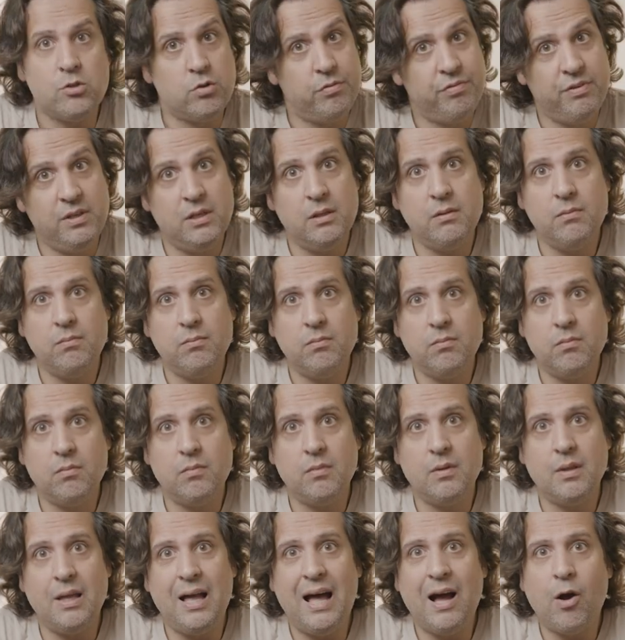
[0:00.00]
a Sofia
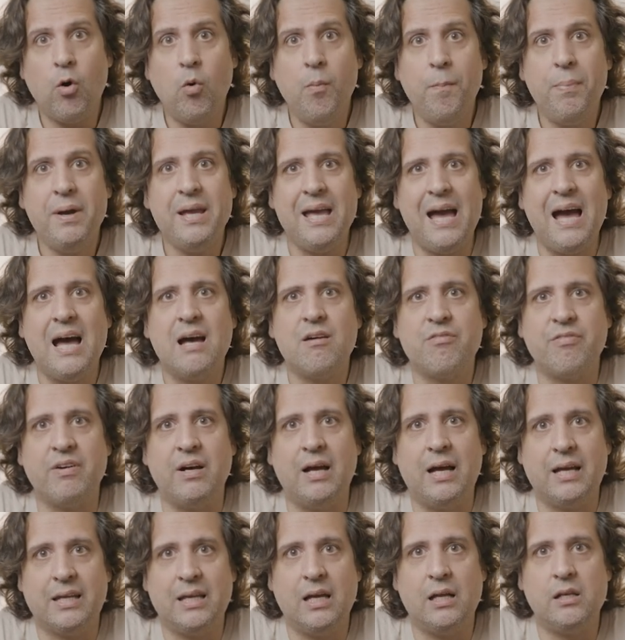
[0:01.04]
acompanhava
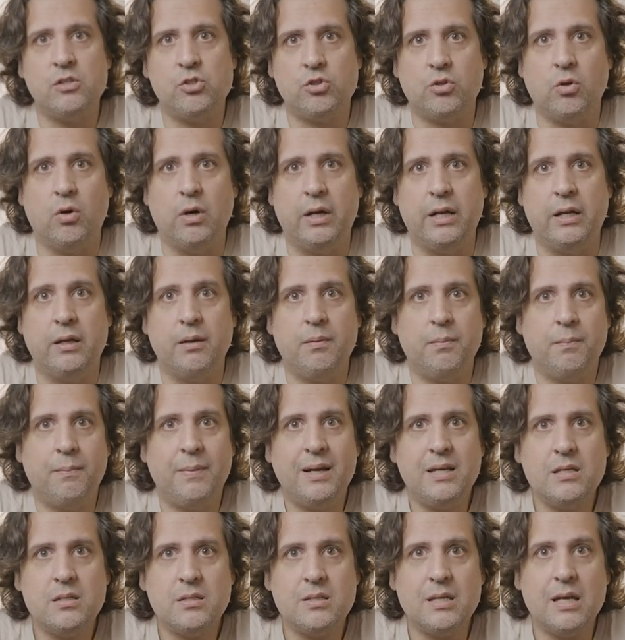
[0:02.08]
aquela história,
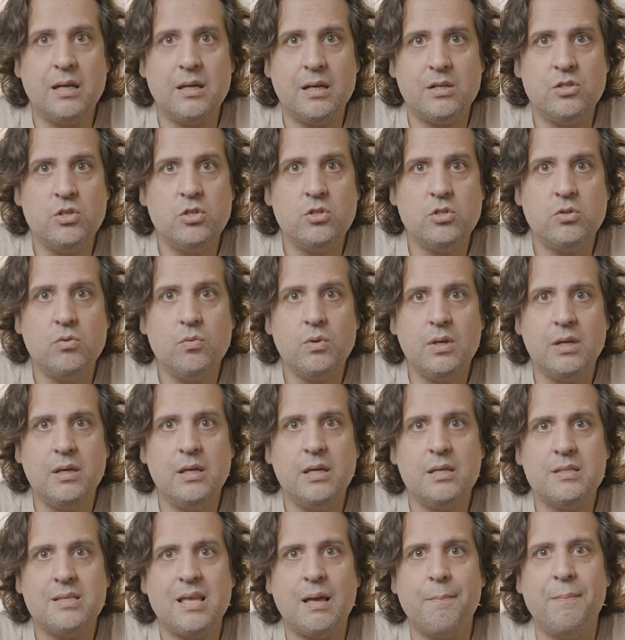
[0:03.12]
mas a gente nunca
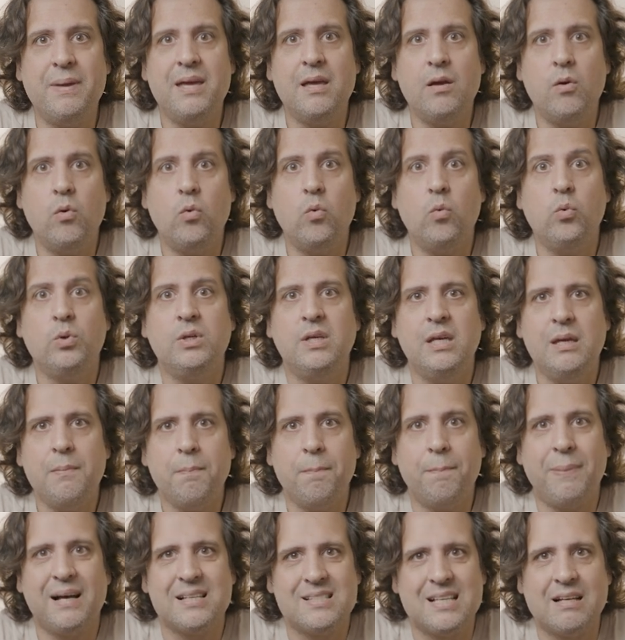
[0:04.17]
ia saber o que
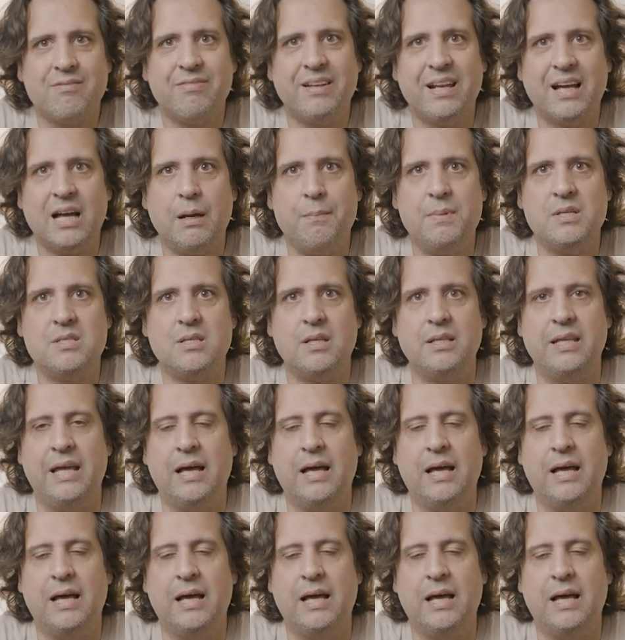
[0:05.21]
passava na cabeça